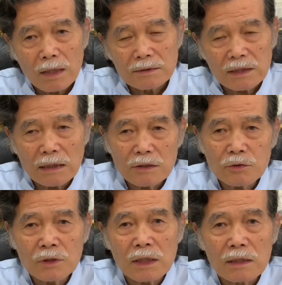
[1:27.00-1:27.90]
最
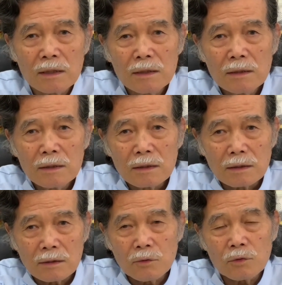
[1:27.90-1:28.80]
初に
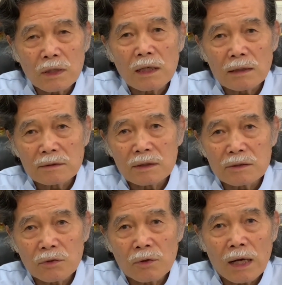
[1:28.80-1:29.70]
脳に感染
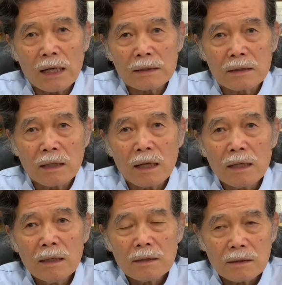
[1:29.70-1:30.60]
症が入って
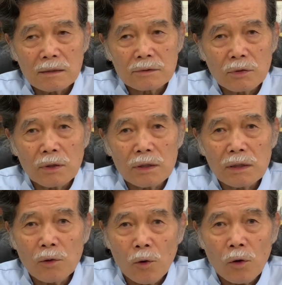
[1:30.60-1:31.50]
でそれ以
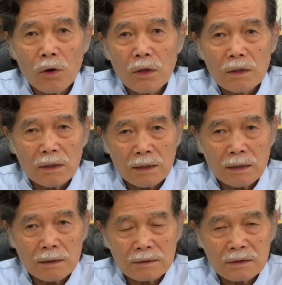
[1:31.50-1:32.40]
降、
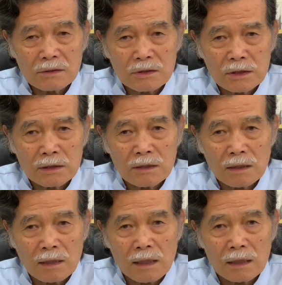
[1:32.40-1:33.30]
えー、自律神
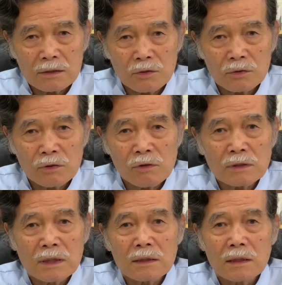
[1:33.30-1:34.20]
経系が非常に弱
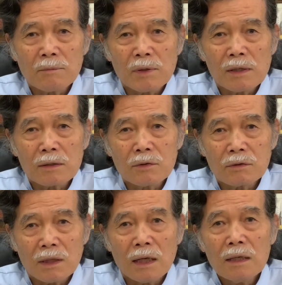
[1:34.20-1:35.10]
くなって免疫力
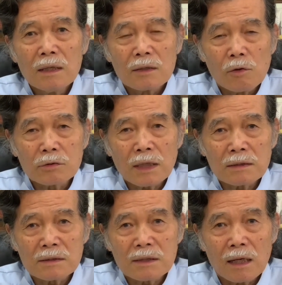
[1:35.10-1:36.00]
が極端
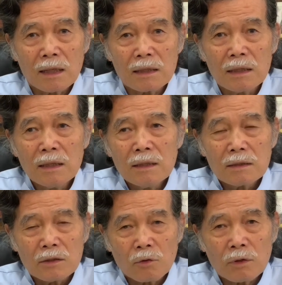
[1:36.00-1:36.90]
に下がり
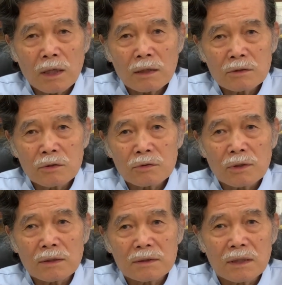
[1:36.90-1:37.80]
世の中中の人
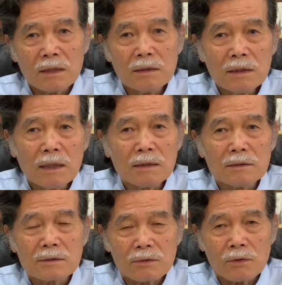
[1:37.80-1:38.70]
が全員
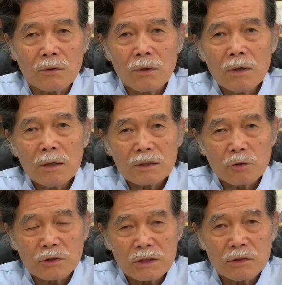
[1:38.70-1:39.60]
その
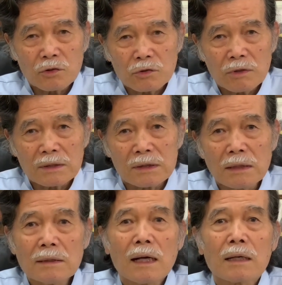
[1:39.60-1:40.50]
初心の人は
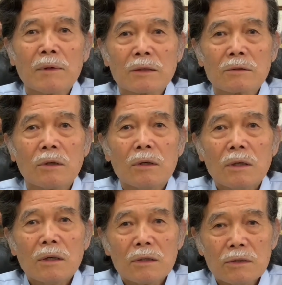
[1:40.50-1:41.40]
全員赤丸と
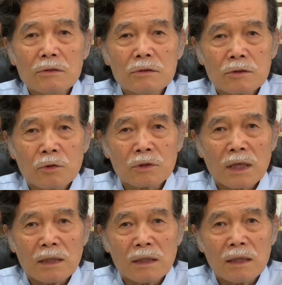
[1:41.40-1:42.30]
いう状
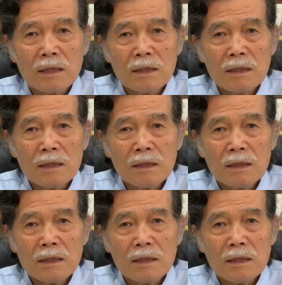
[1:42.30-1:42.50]
態に